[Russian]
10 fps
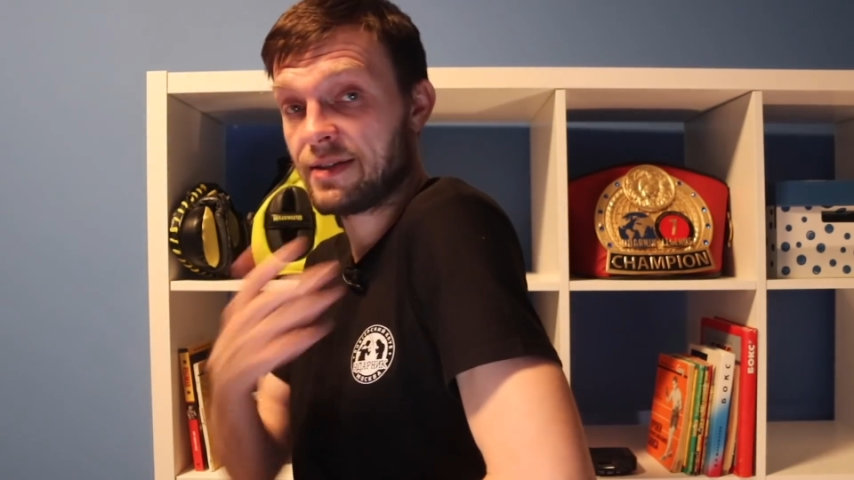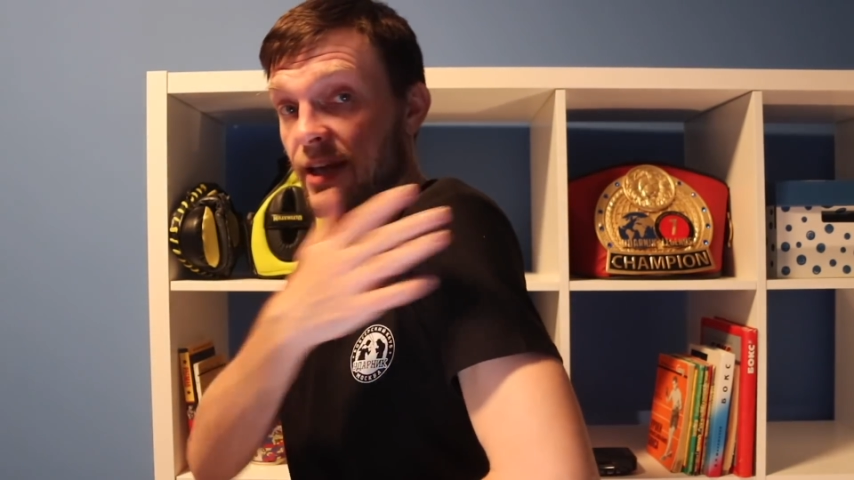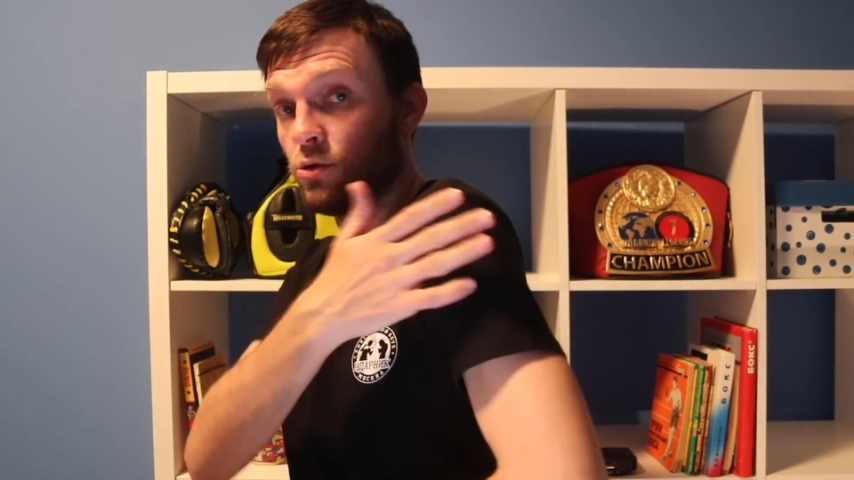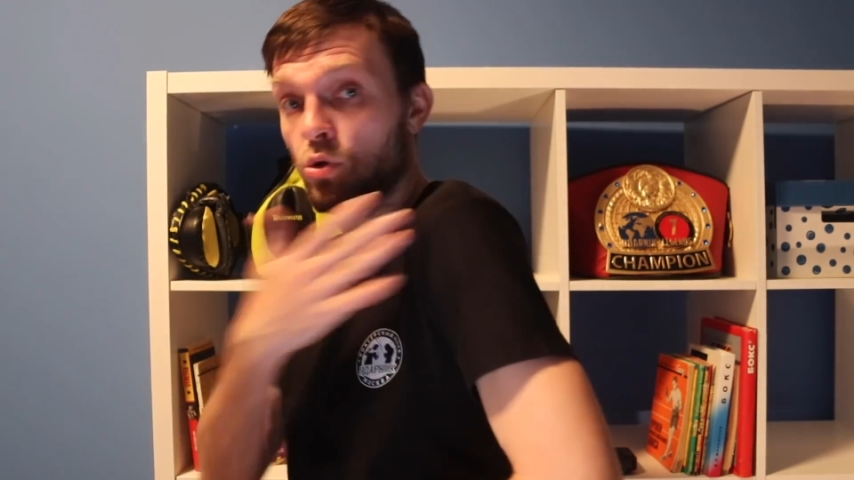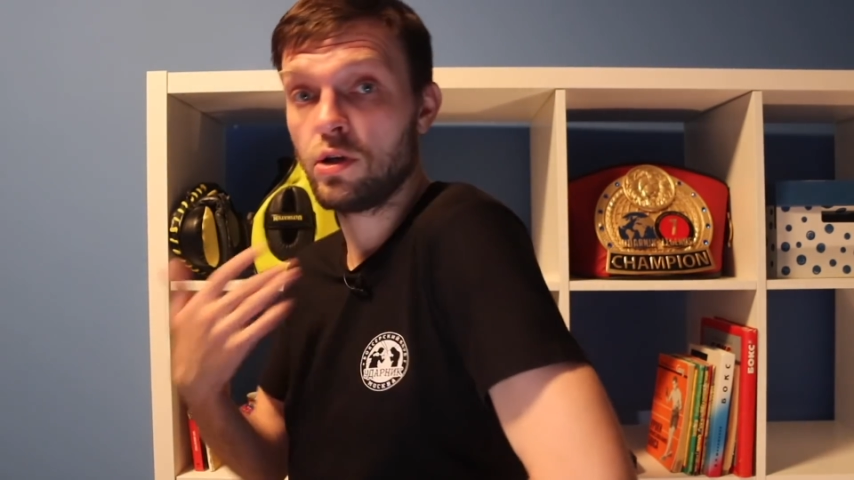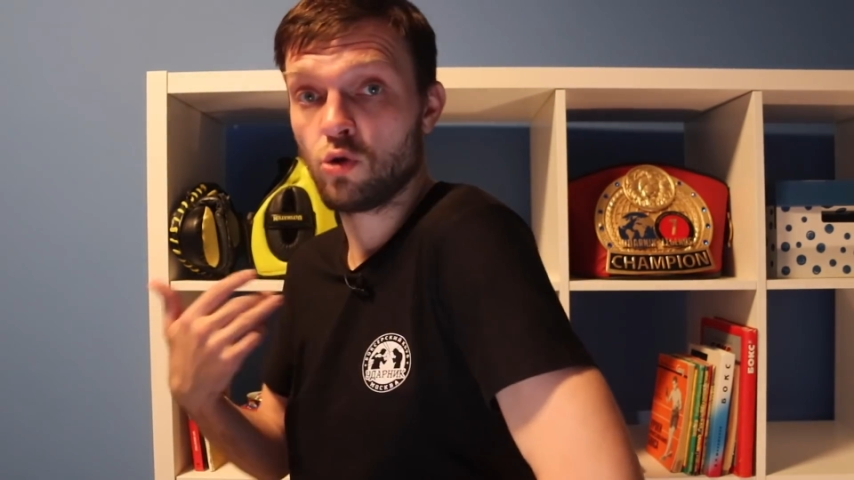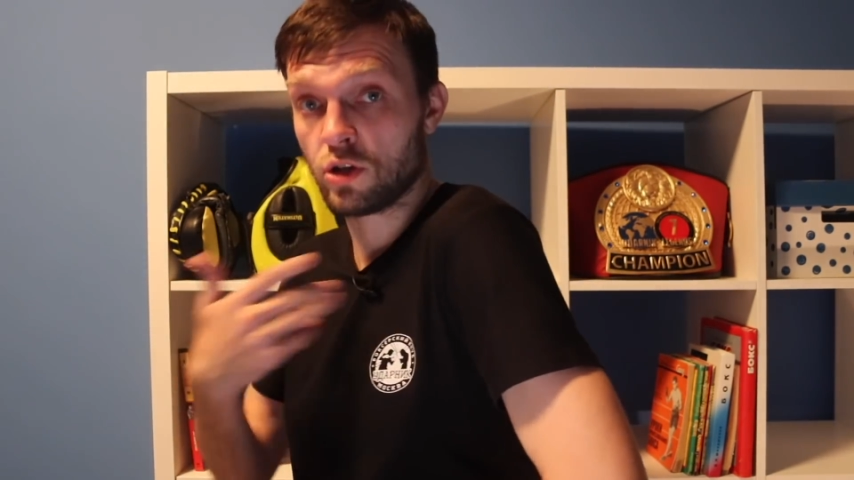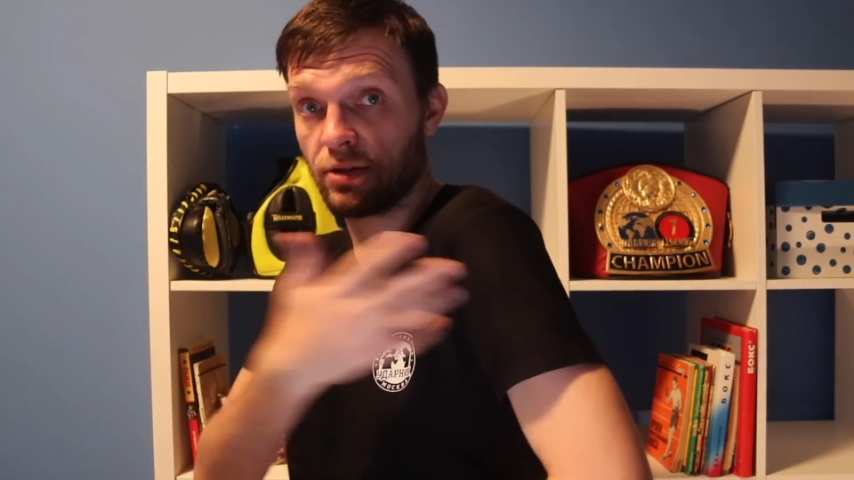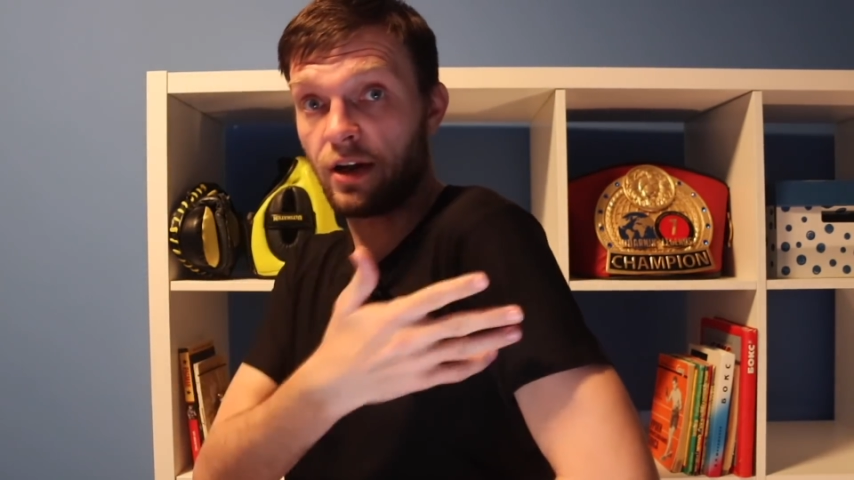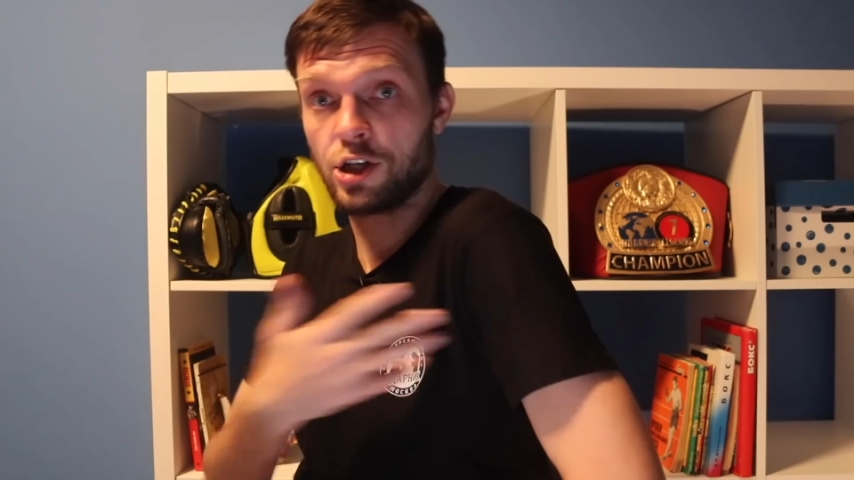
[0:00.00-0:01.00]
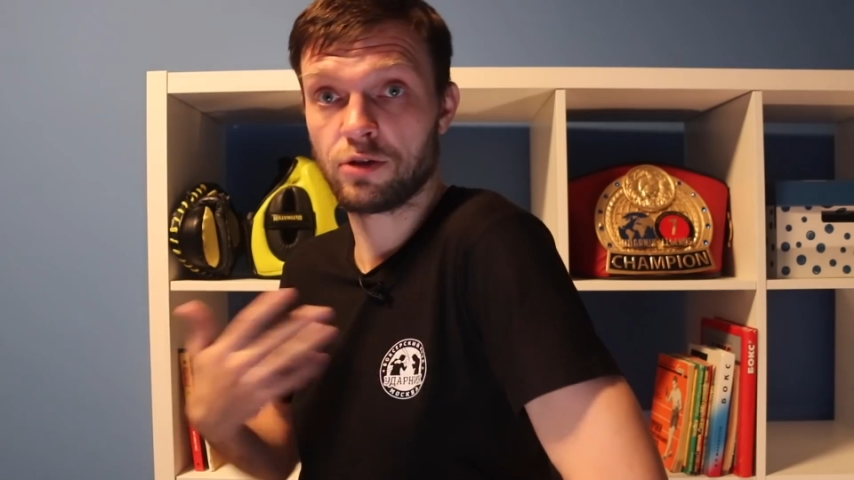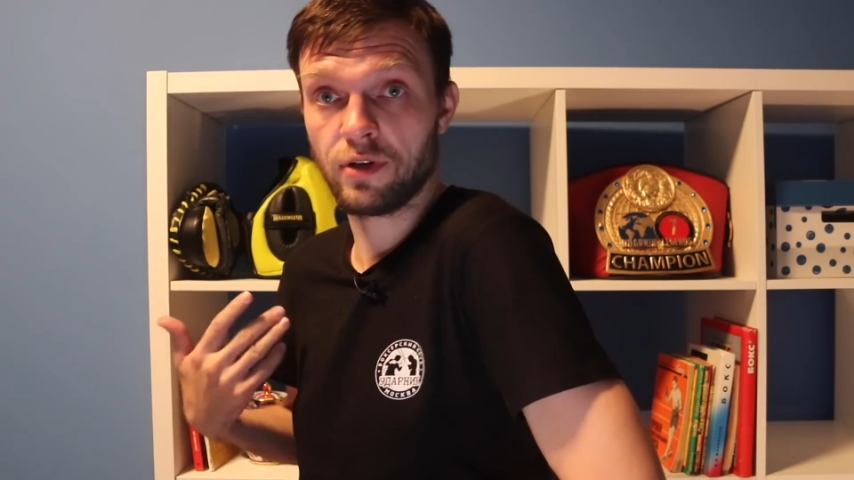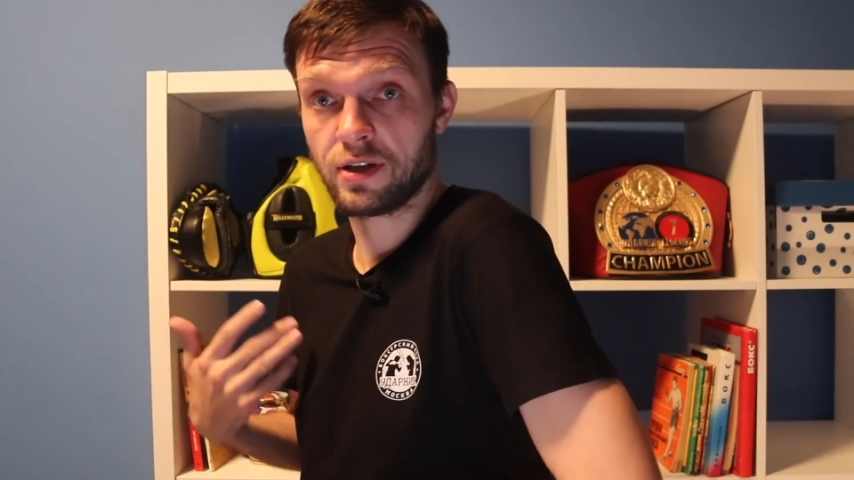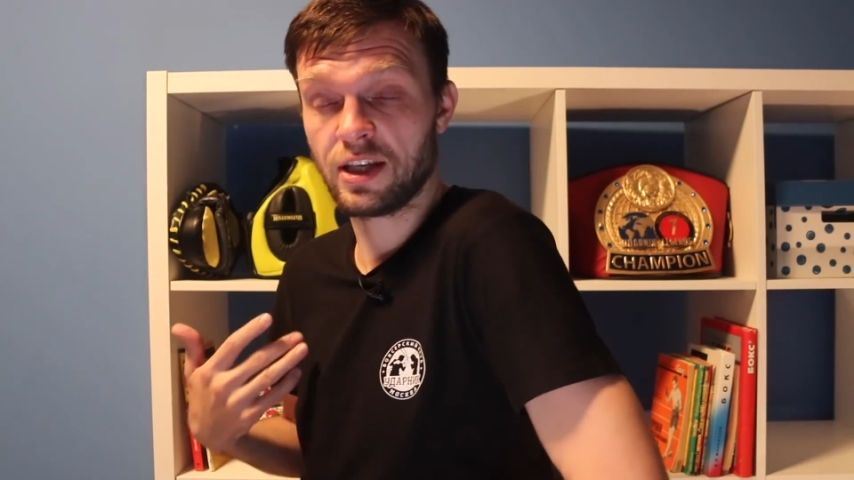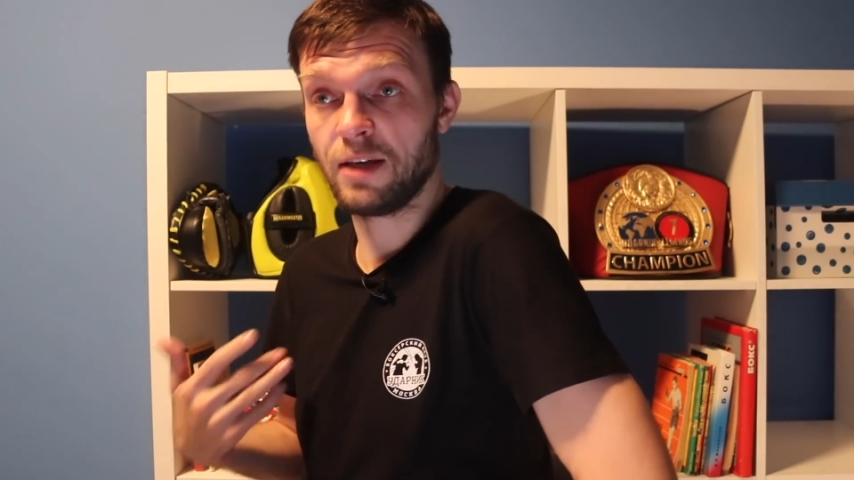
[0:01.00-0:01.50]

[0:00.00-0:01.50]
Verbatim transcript: среднюю линию разворачивает.